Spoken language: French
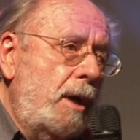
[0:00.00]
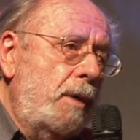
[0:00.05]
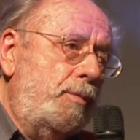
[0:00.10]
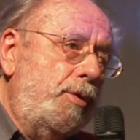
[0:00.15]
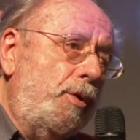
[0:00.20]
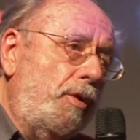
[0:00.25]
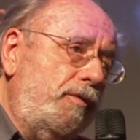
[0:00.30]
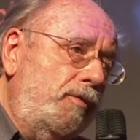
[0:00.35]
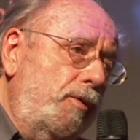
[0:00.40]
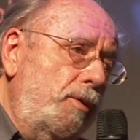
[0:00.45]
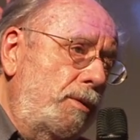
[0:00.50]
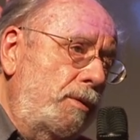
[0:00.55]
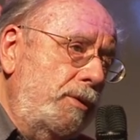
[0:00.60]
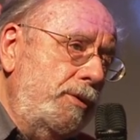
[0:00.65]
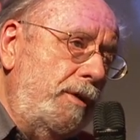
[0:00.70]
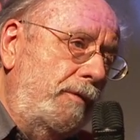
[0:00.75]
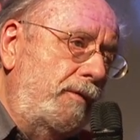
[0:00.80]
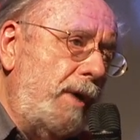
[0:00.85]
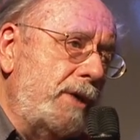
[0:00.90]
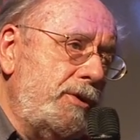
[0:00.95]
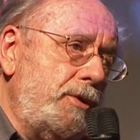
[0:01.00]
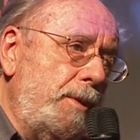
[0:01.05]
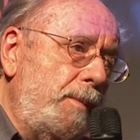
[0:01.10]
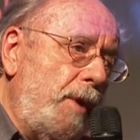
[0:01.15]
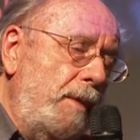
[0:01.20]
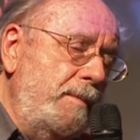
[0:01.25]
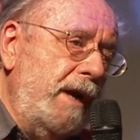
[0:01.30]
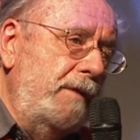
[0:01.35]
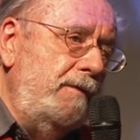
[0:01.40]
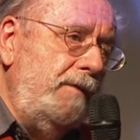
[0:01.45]
pour vous de voir ce
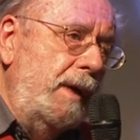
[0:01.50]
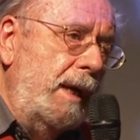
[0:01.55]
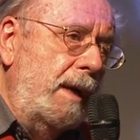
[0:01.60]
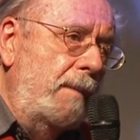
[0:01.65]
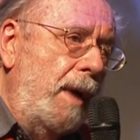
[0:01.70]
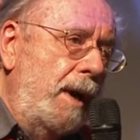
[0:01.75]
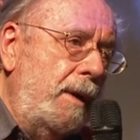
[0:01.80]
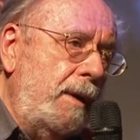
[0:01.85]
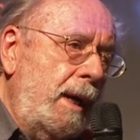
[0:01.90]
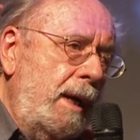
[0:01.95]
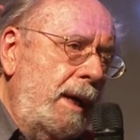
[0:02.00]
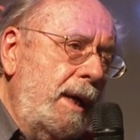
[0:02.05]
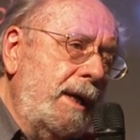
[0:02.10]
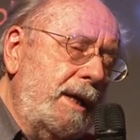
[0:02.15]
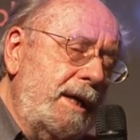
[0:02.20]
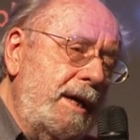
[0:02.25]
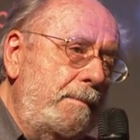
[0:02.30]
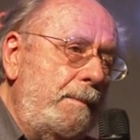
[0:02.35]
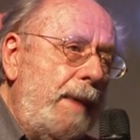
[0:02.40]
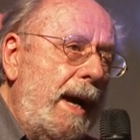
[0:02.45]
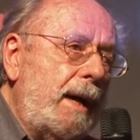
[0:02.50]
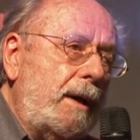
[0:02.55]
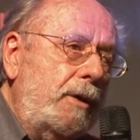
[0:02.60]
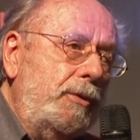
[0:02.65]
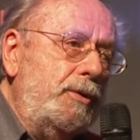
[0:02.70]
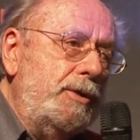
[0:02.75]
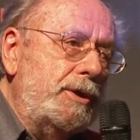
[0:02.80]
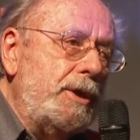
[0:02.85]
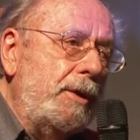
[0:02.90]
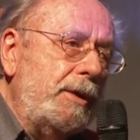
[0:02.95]
premier film qui parle
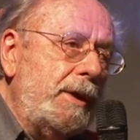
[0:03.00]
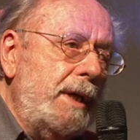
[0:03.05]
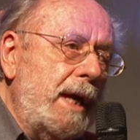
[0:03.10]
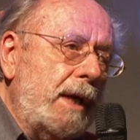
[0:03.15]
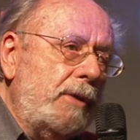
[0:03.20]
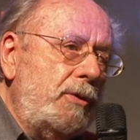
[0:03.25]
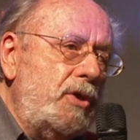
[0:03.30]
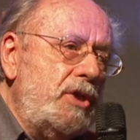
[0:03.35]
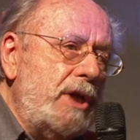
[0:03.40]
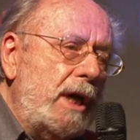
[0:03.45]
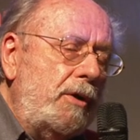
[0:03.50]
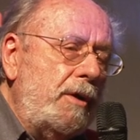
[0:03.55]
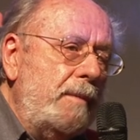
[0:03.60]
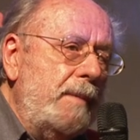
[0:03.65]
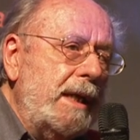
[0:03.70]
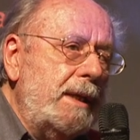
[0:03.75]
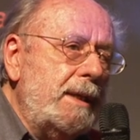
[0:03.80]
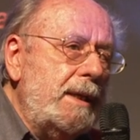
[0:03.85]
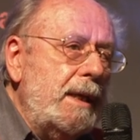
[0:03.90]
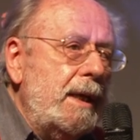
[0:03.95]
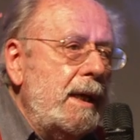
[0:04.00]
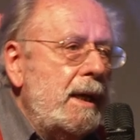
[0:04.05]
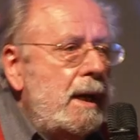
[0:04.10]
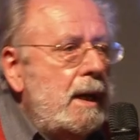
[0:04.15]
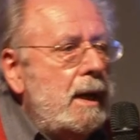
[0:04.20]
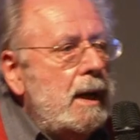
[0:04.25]
du centenaire de Giacometti